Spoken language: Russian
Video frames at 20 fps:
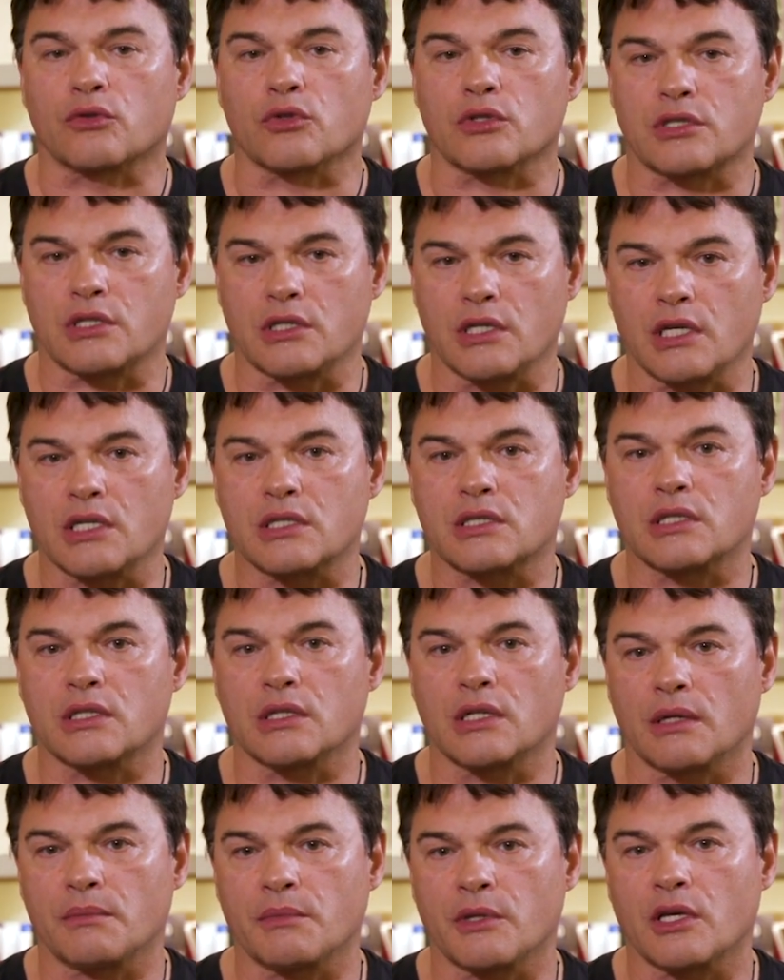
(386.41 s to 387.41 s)
То есть есть,
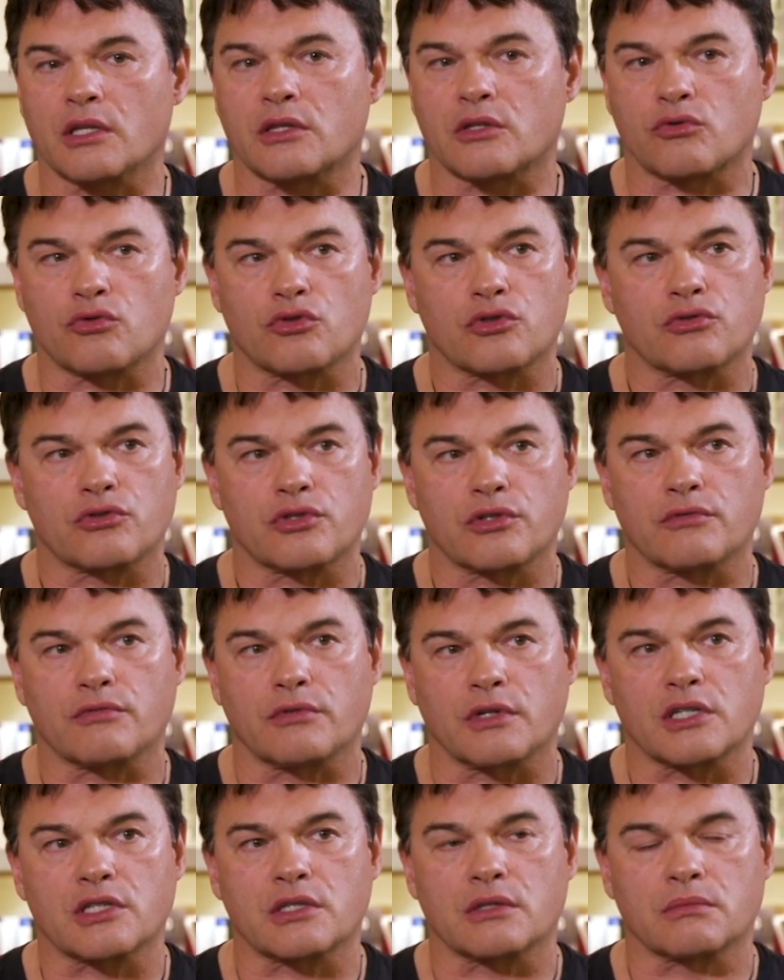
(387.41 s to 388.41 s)
и для меня это тоже
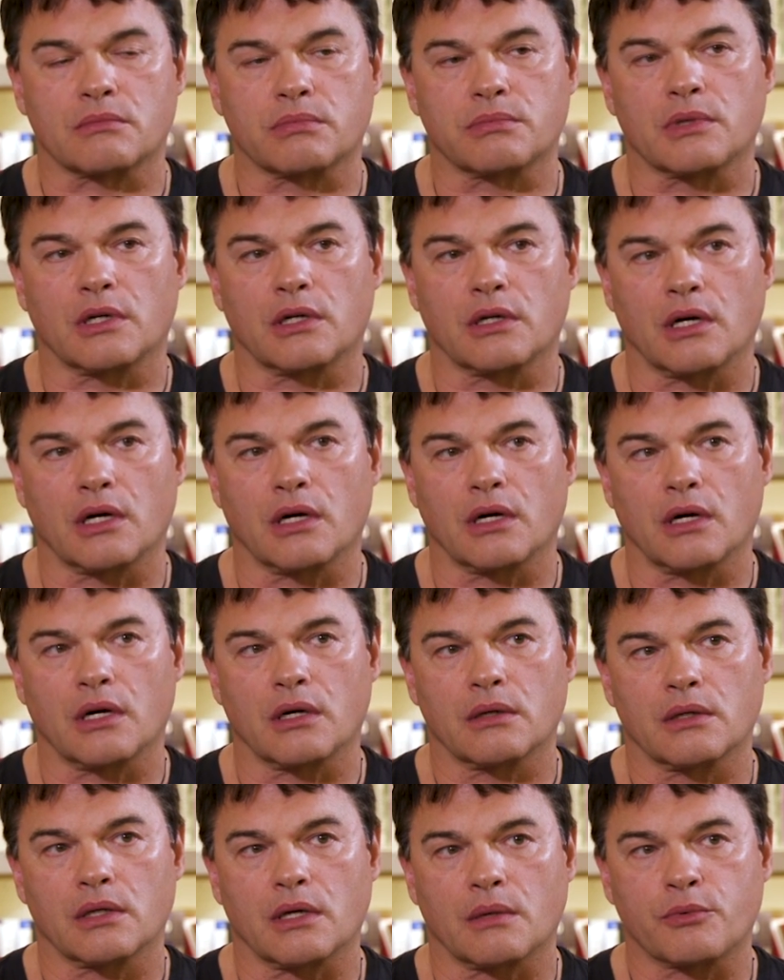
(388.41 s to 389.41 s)
очень важно.
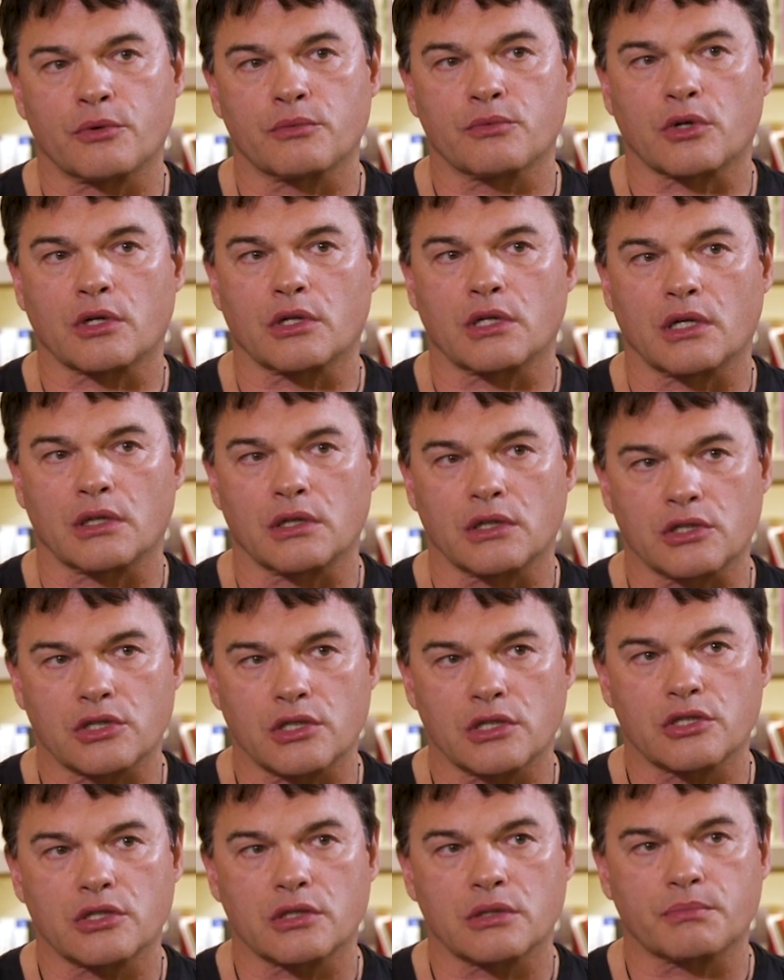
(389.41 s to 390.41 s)
Э, я помню, когда одна
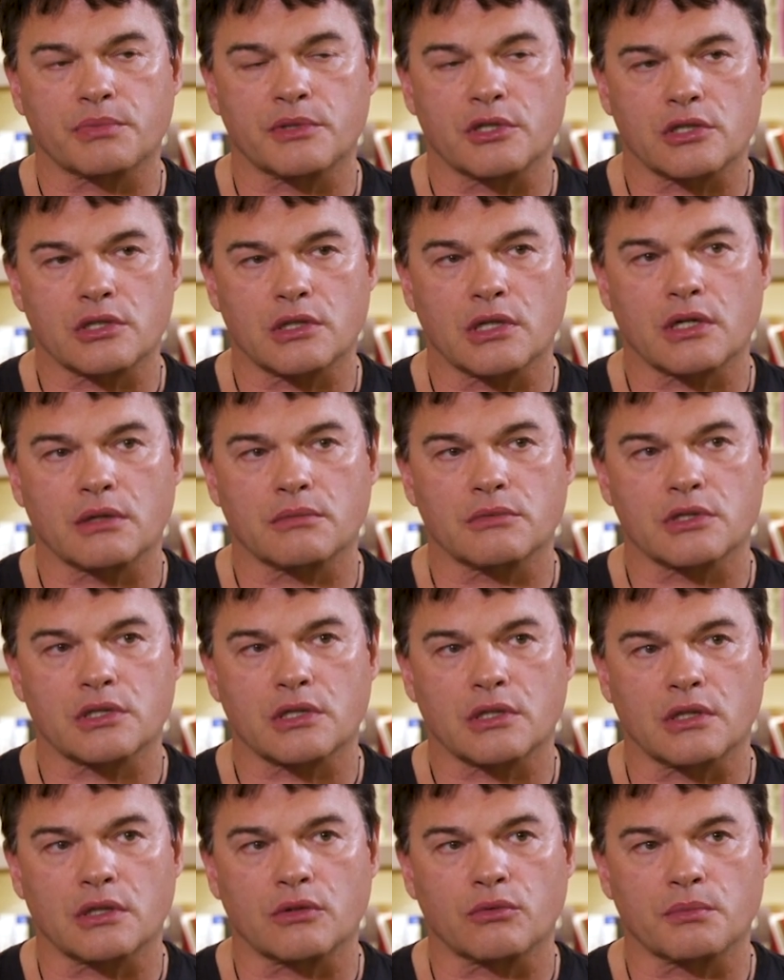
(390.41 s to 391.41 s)
женщина подошла ко мне и
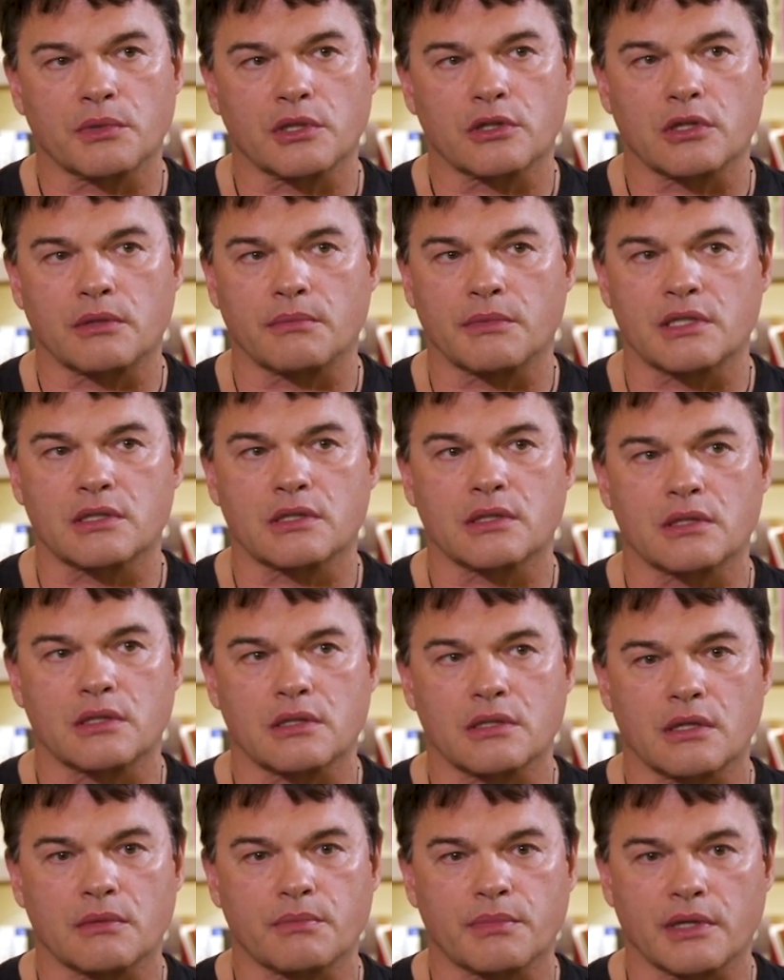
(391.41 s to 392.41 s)
сказала, у меня три месяца
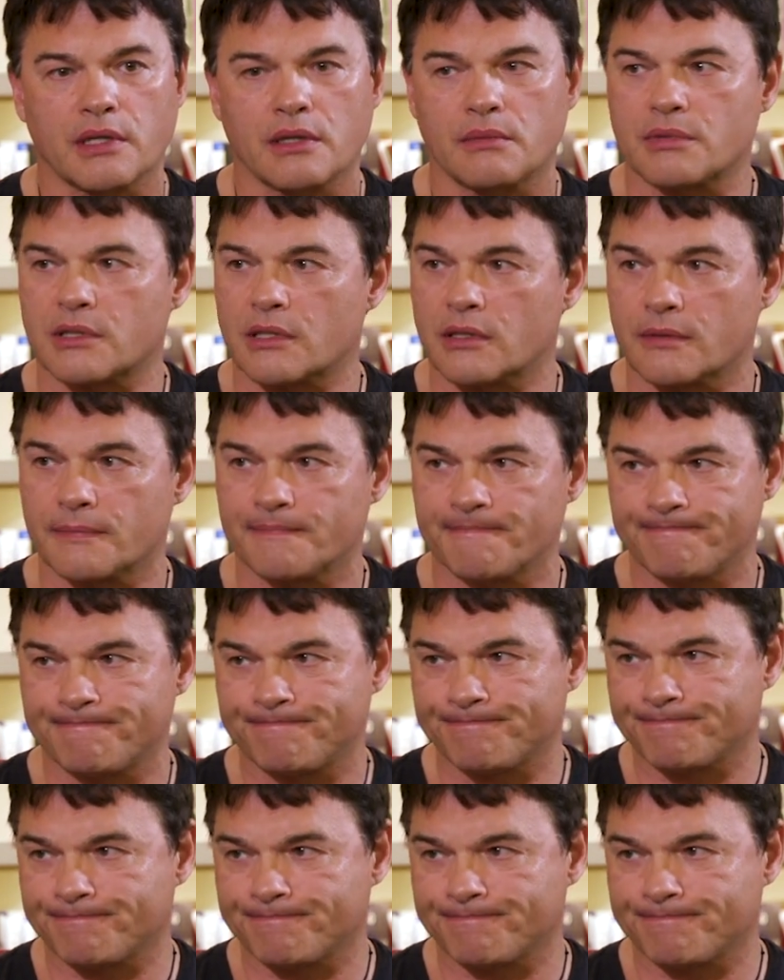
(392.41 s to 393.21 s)
назад погиб сын.